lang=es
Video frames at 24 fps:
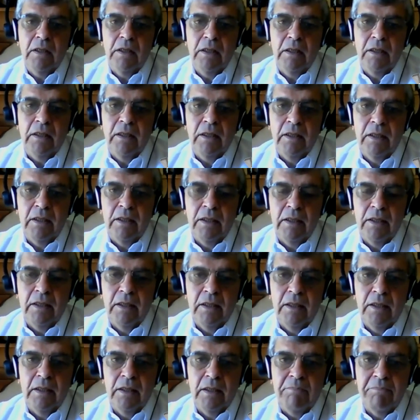
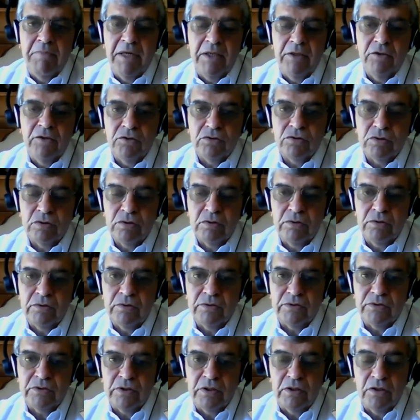Y menos
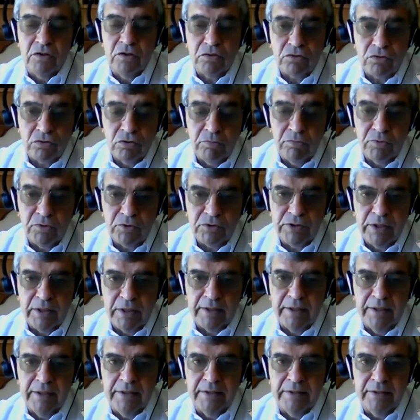si no somos
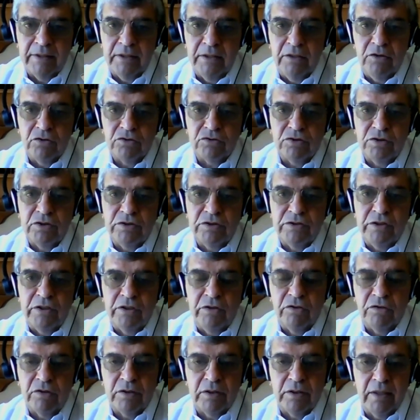argentinos y si
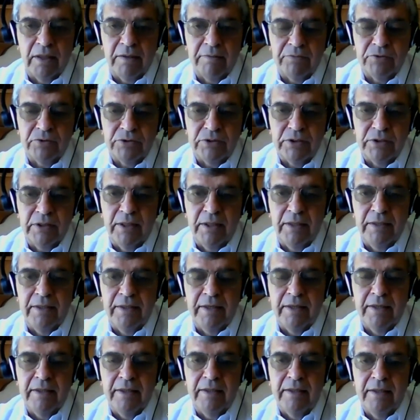no estamos en el
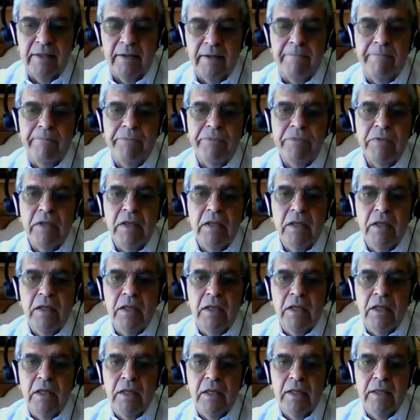día a día.
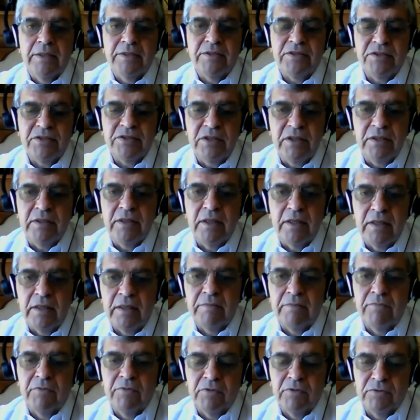Sí
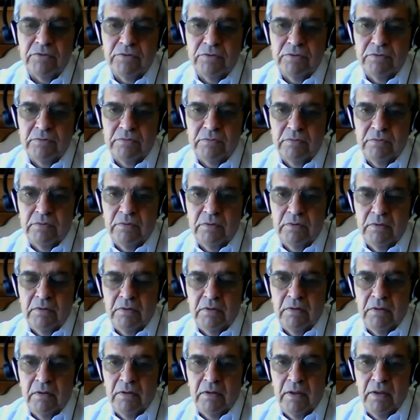tenemos
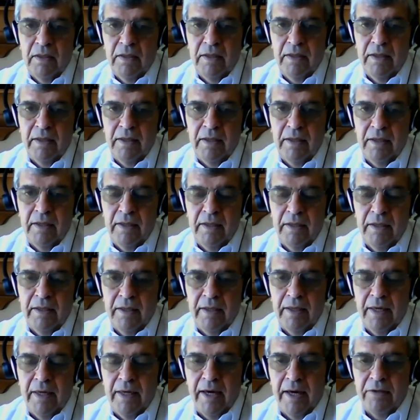
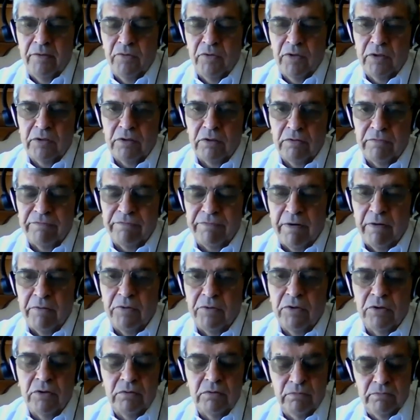eh, a nuestro
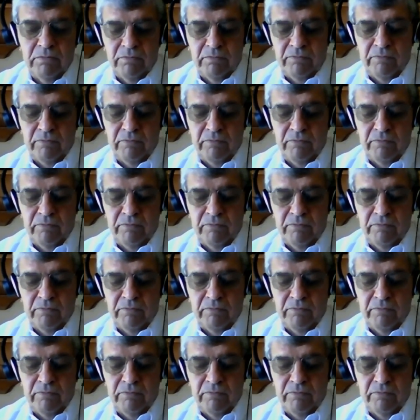favor